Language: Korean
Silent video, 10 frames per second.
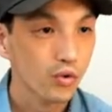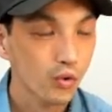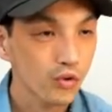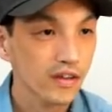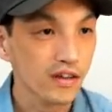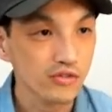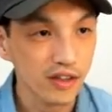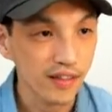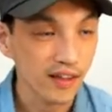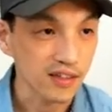
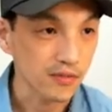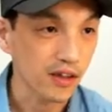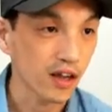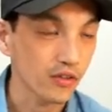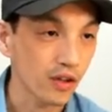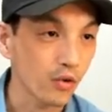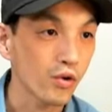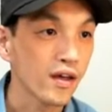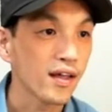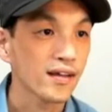공약수에 대한 의미가
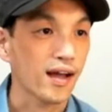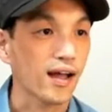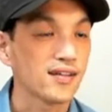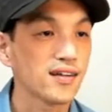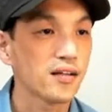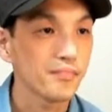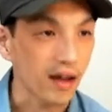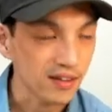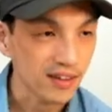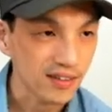되고 가능한
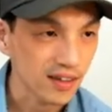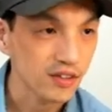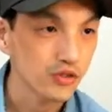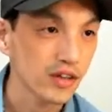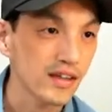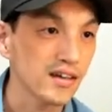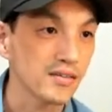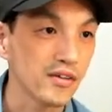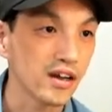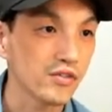많은 학생은 최대의
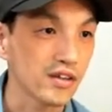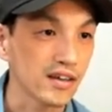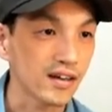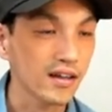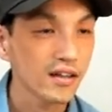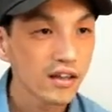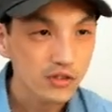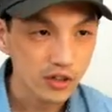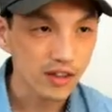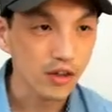의미가 되니까
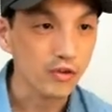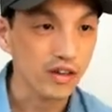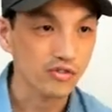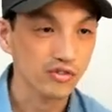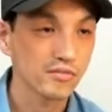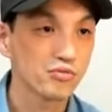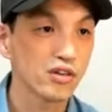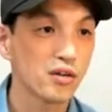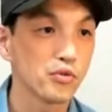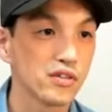최대 공약수를
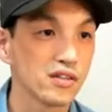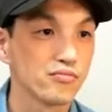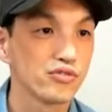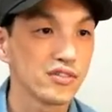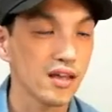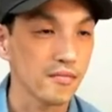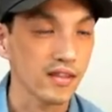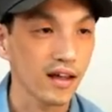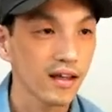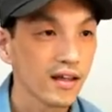물어보는
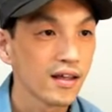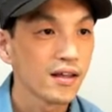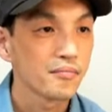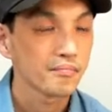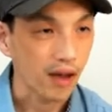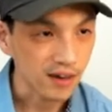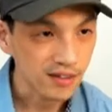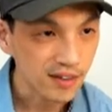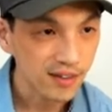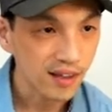문제입니다. 많은
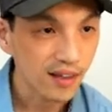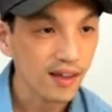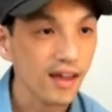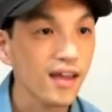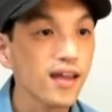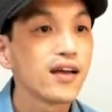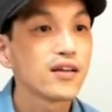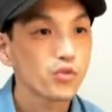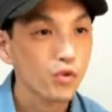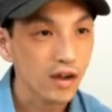학생에게
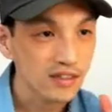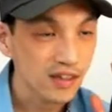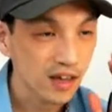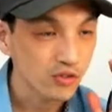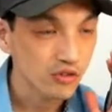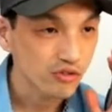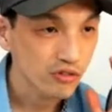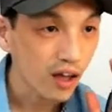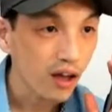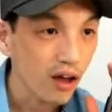똑같이 나누어
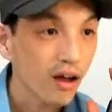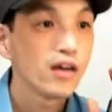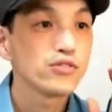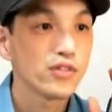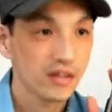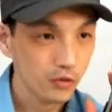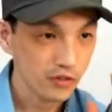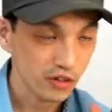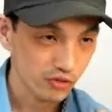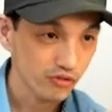준다. 최대
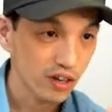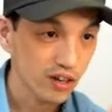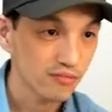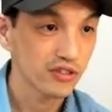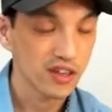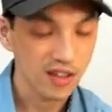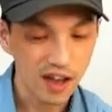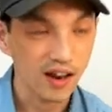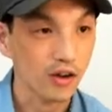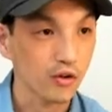공약수 구하는
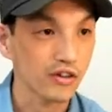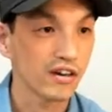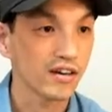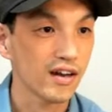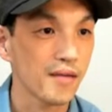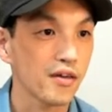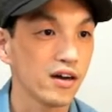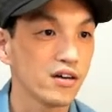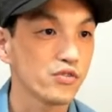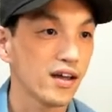문제다 라고 기억을
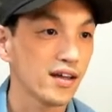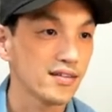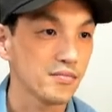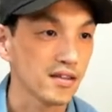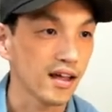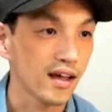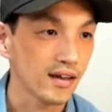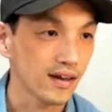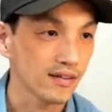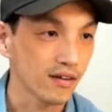하면 되겠습니다.
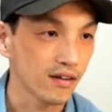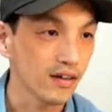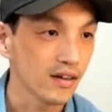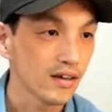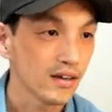그래서